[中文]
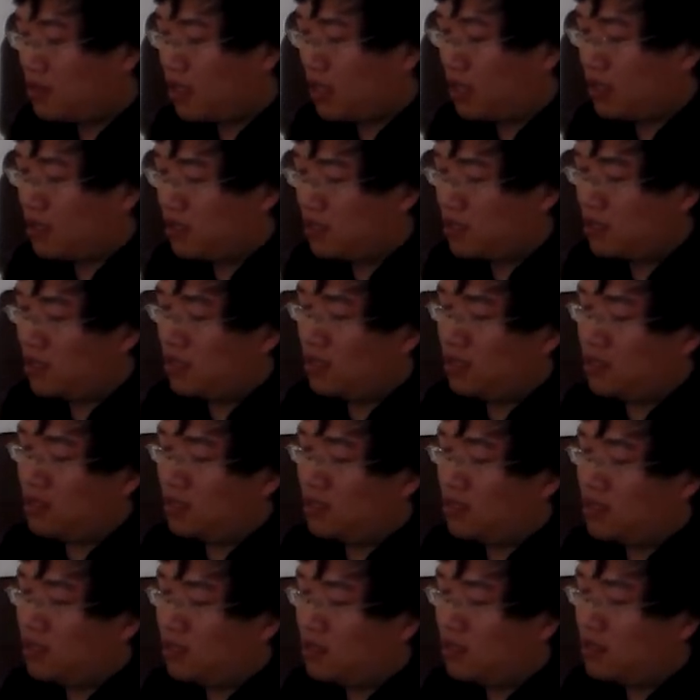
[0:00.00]
给这
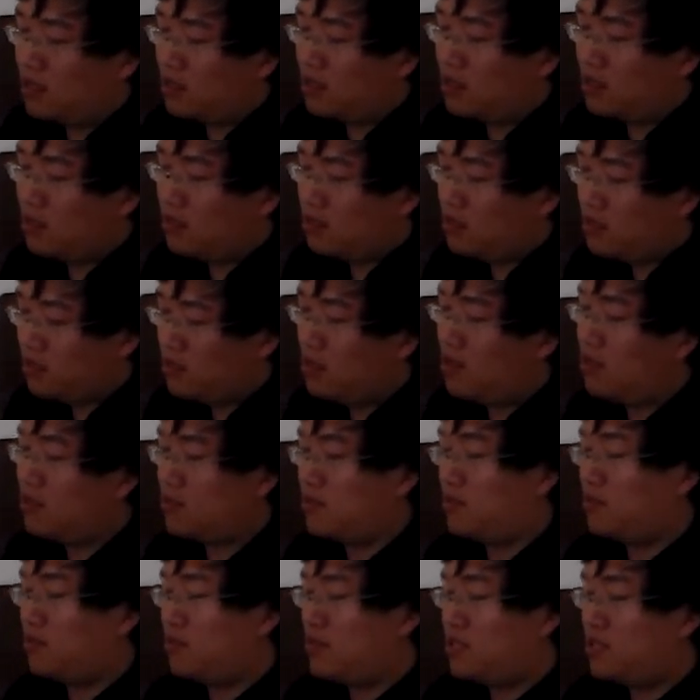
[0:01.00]
个
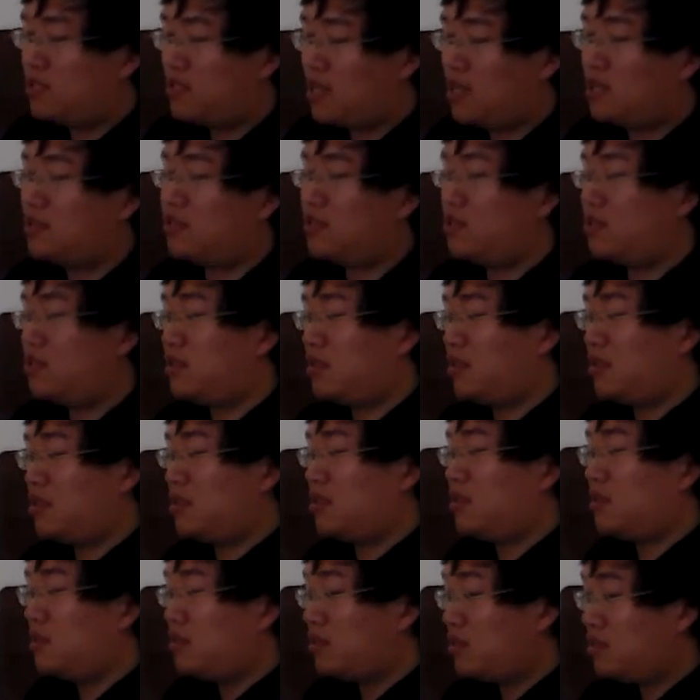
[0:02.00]
孝宗上的这
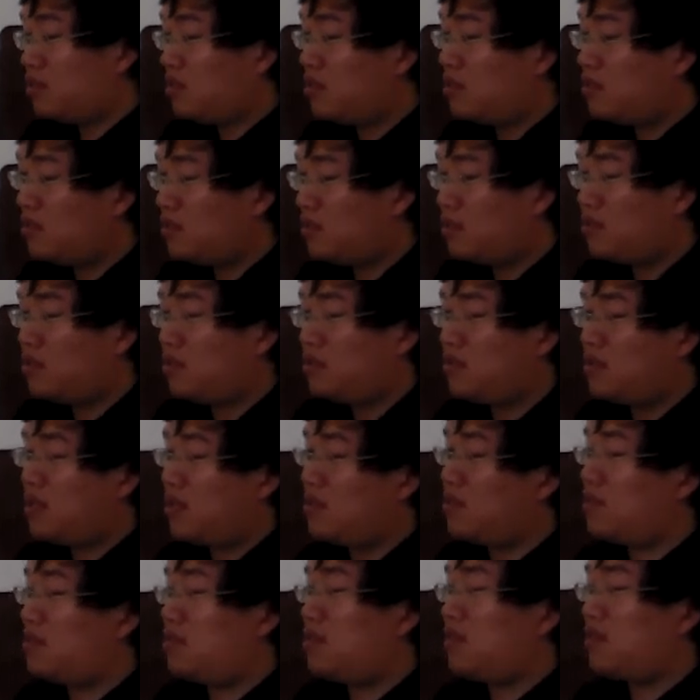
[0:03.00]
个
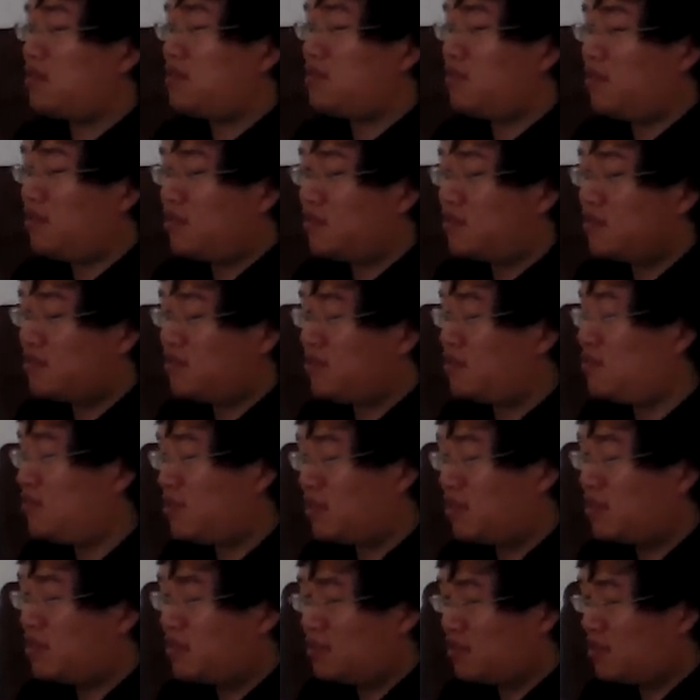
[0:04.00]
上的这个诏呃
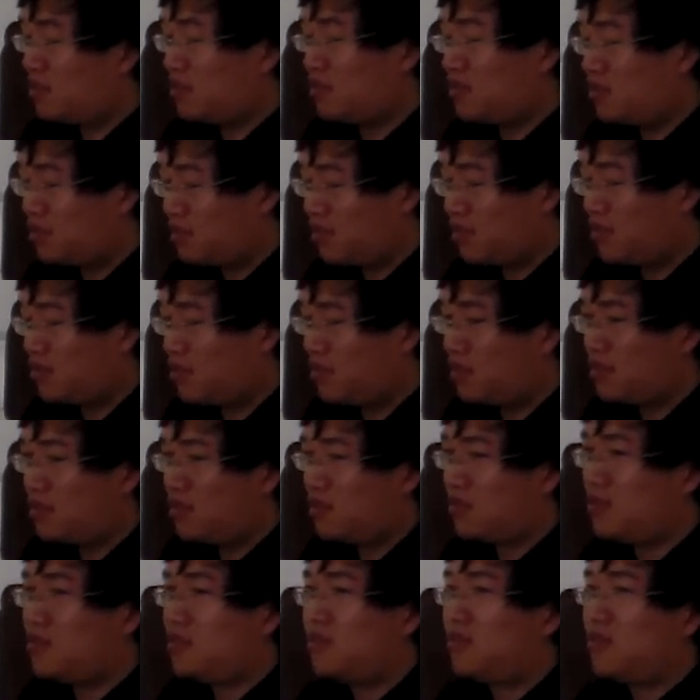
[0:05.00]
这个这个这个
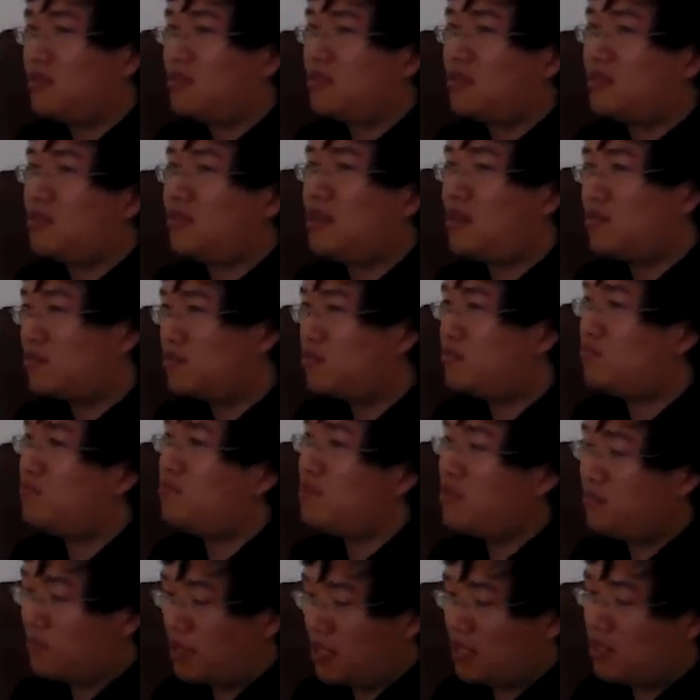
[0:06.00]
上
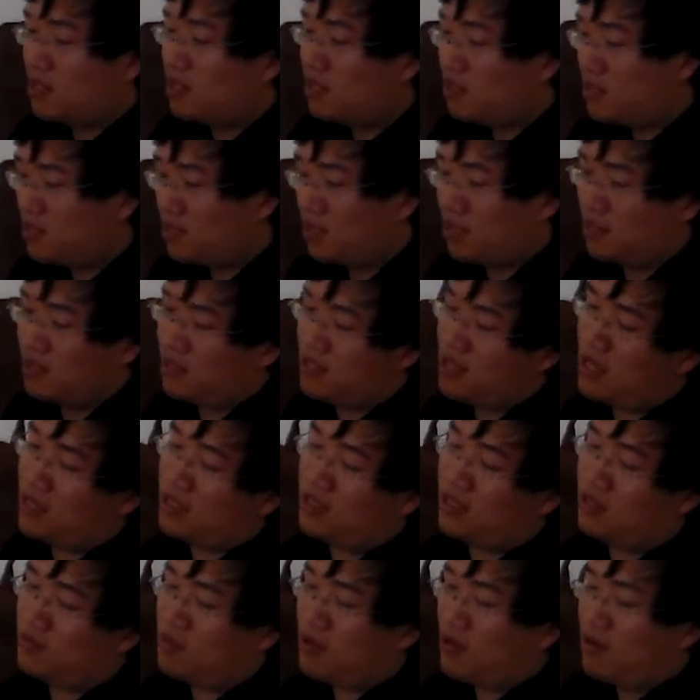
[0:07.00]
书里面写的这
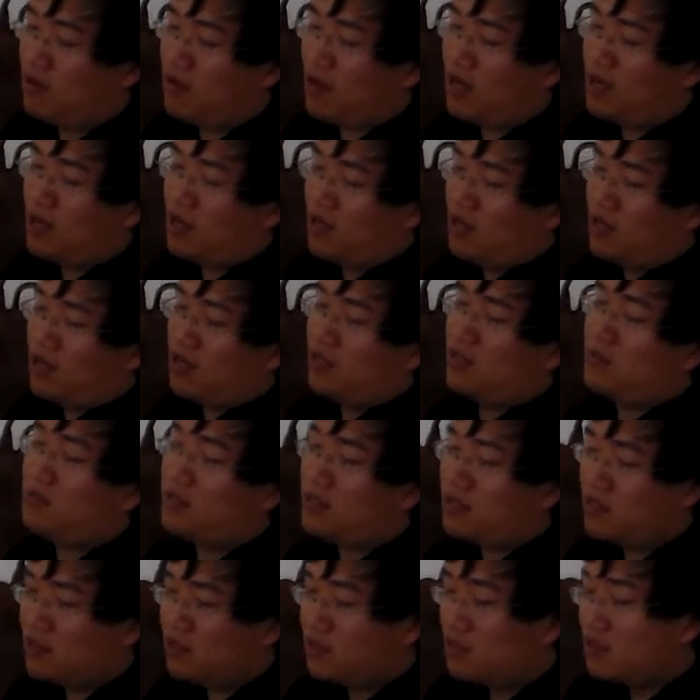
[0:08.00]
样的一段话。那
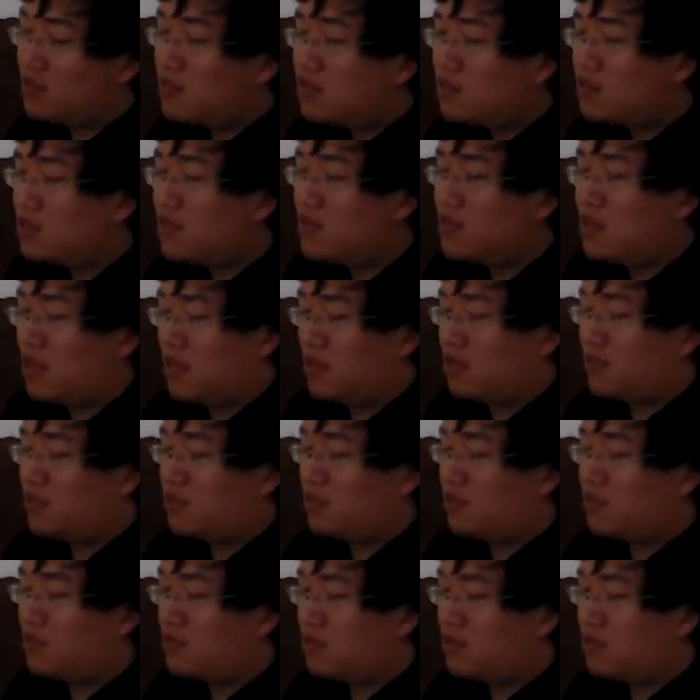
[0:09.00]
么这也